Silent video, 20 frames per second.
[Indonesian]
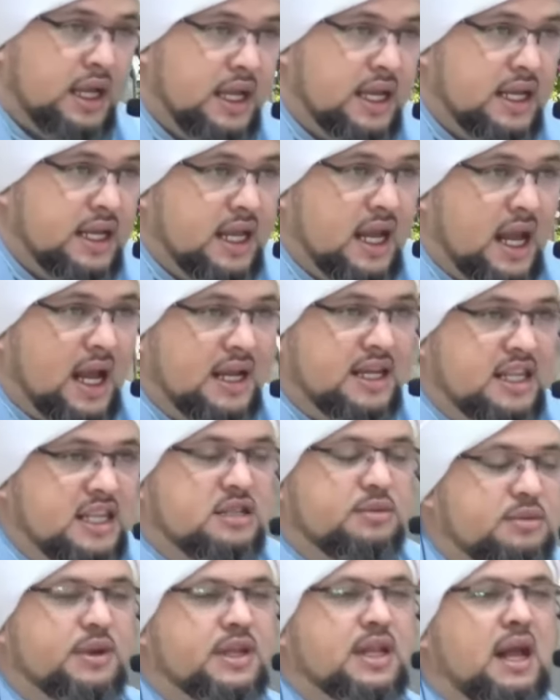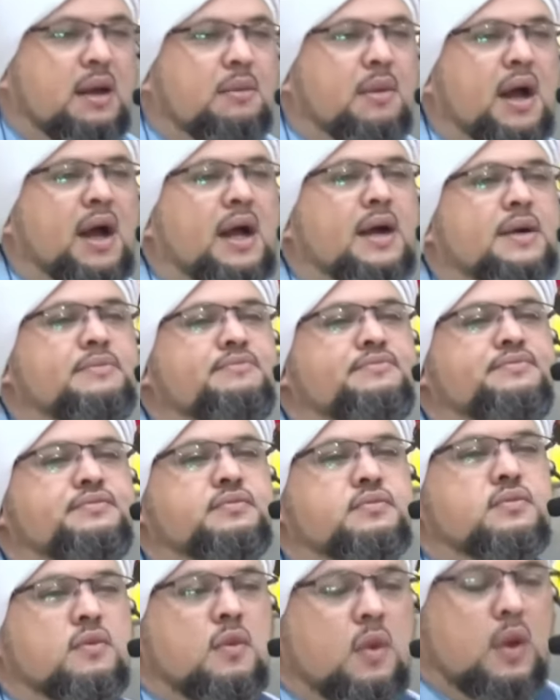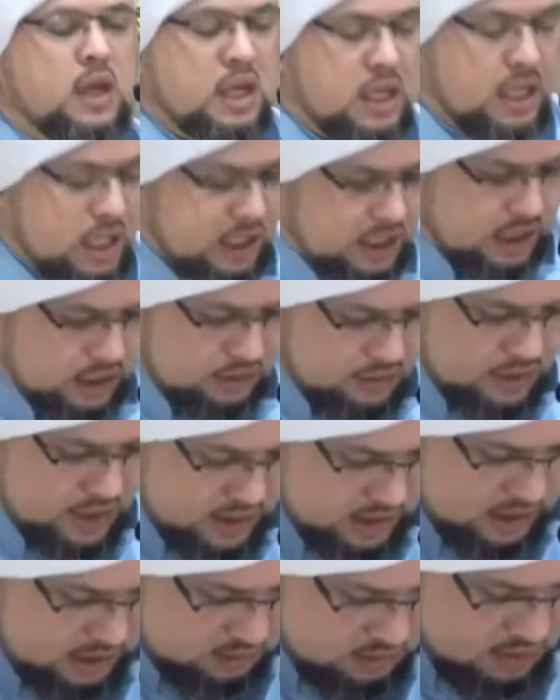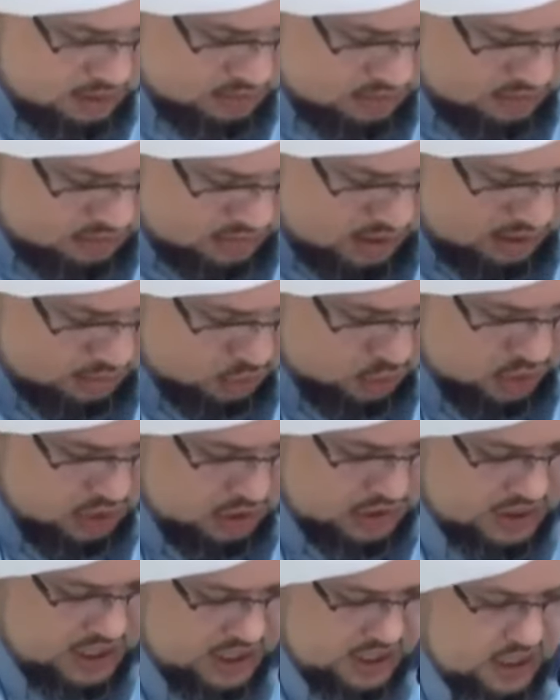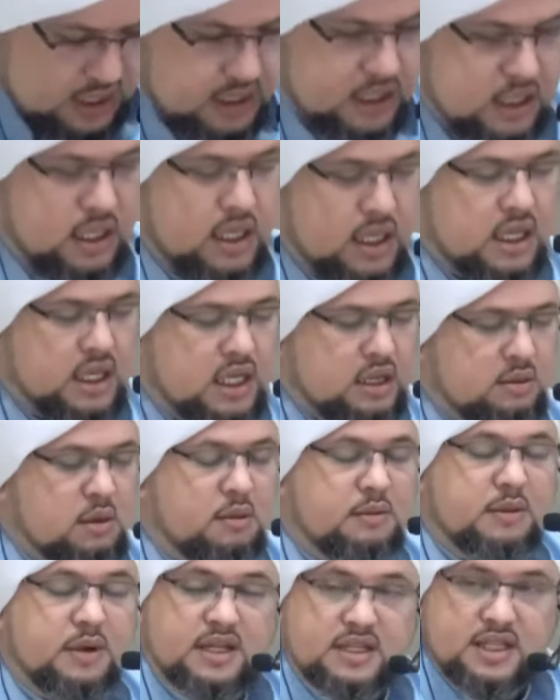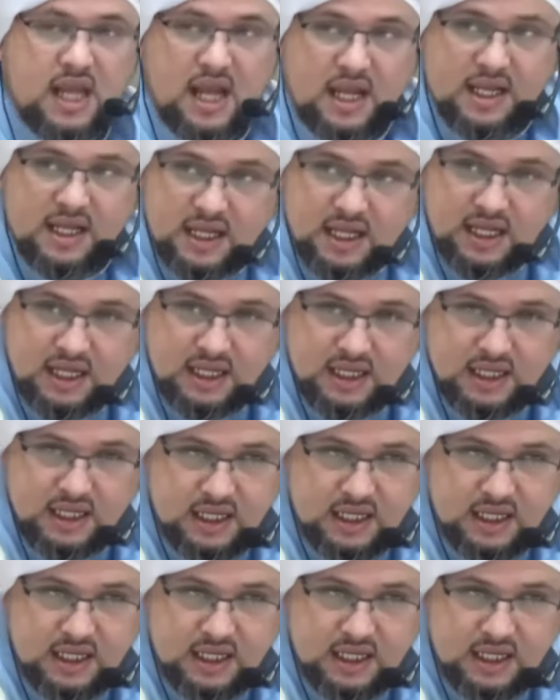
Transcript: ini hadis pertama riwayat Imam Abu Daud dan Imam Nasai